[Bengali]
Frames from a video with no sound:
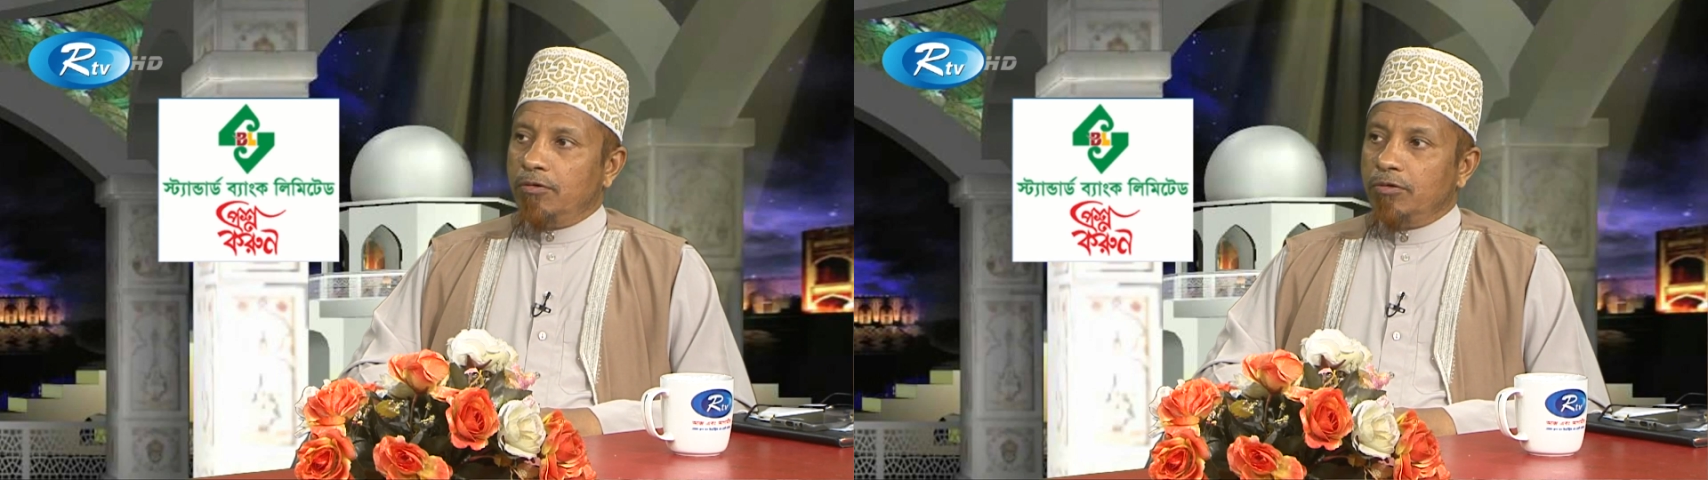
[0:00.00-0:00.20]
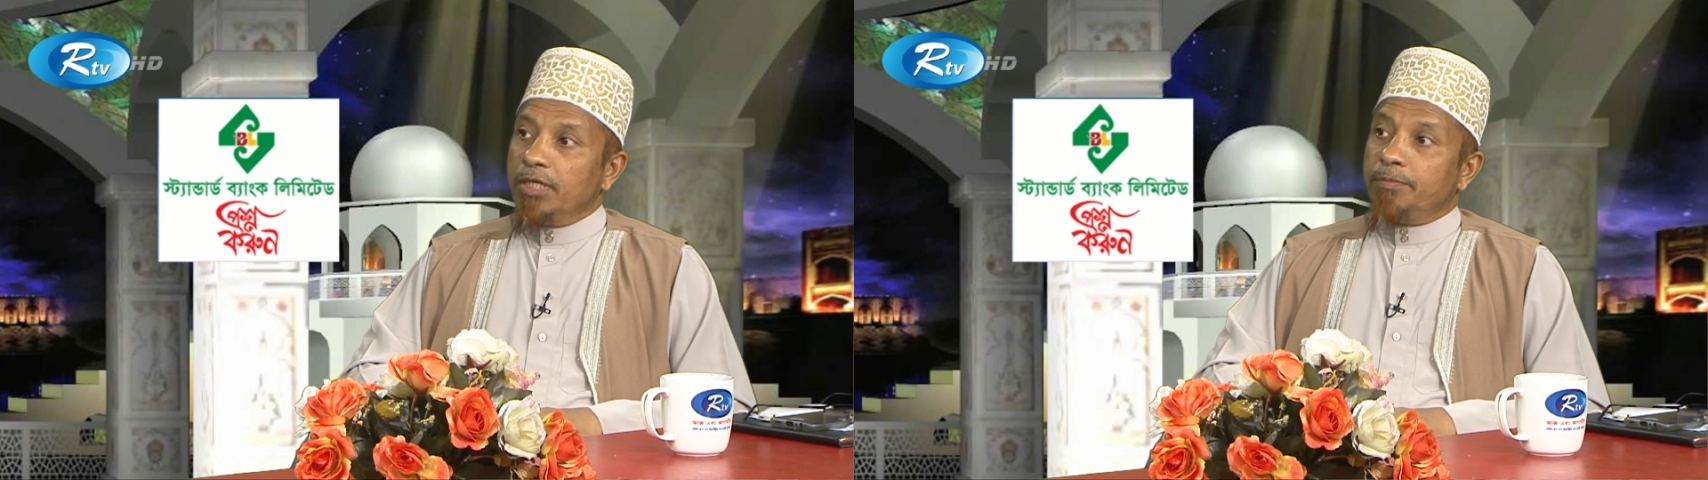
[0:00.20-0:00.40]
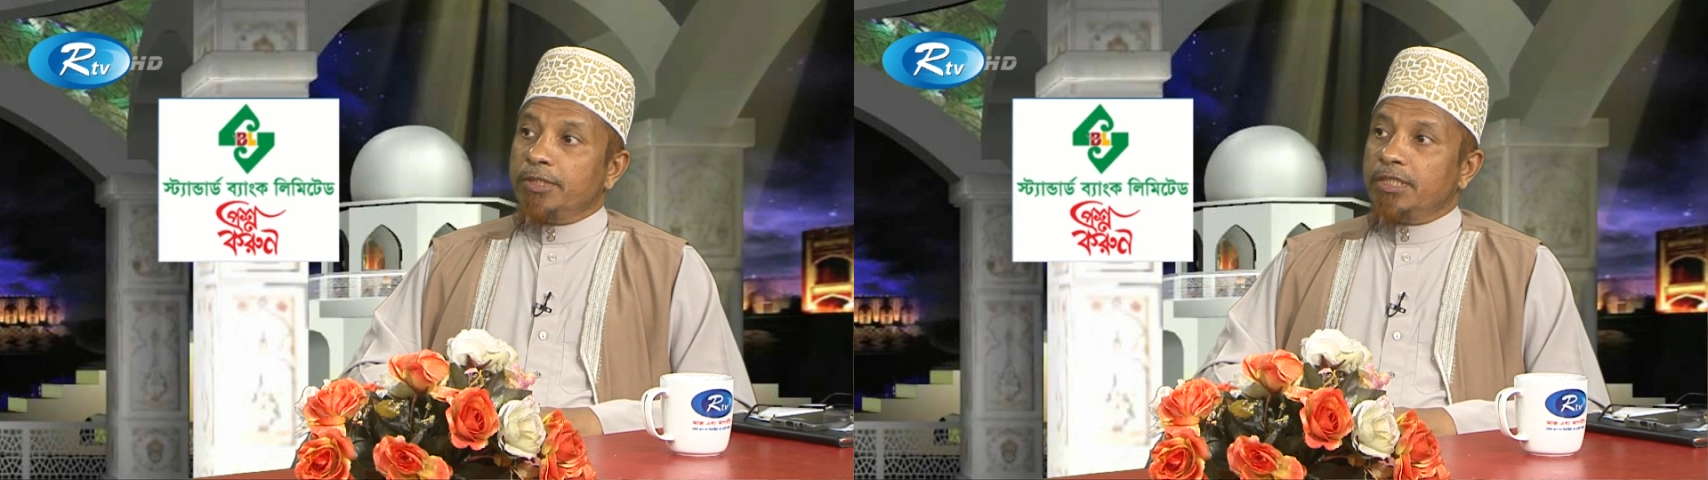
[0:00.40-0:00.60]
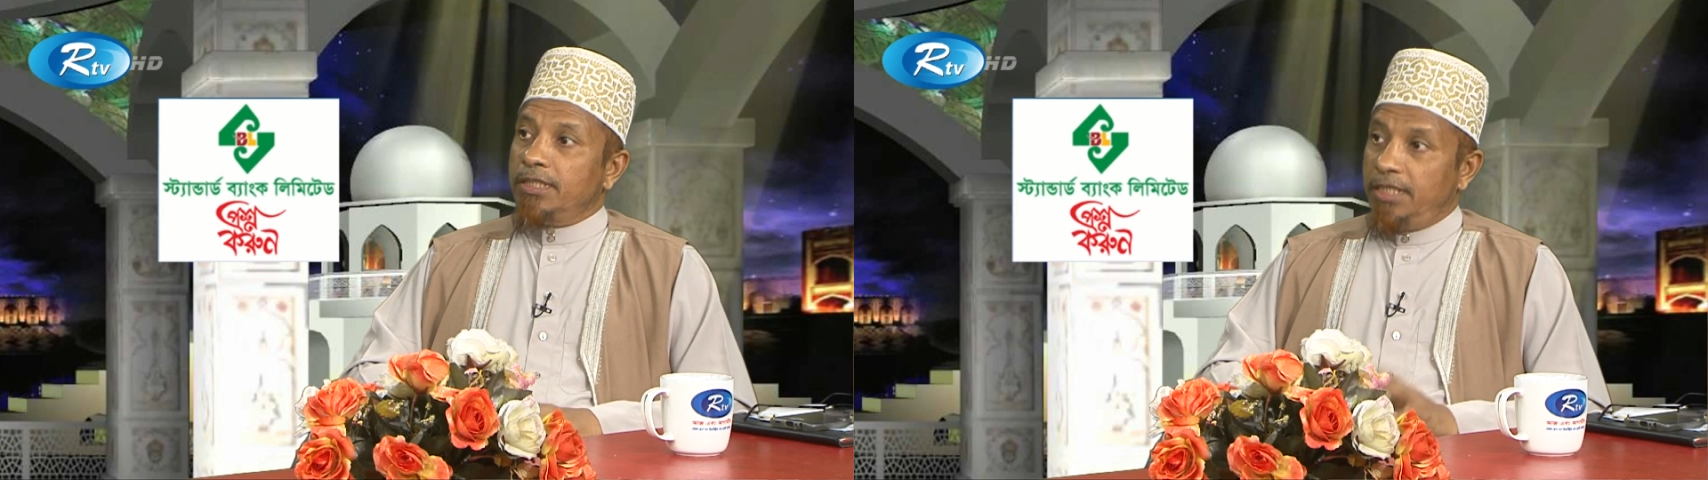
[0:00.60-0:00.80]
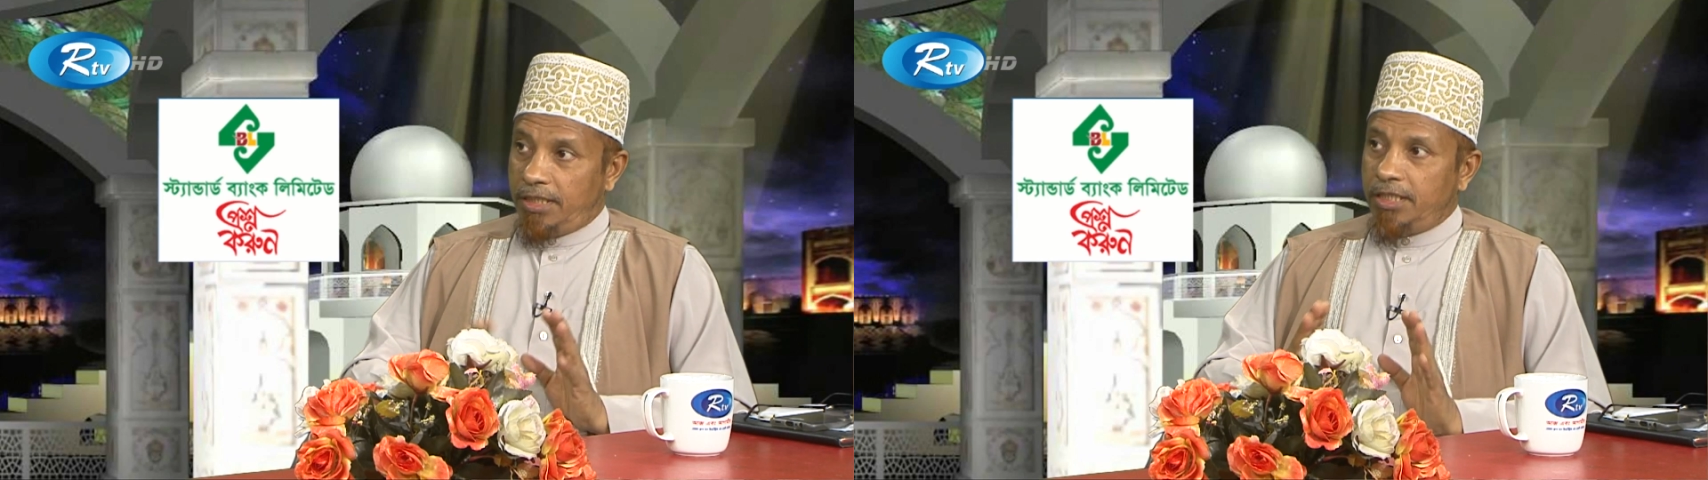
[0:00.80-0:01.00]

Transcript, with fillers: অনেক বেশি দিন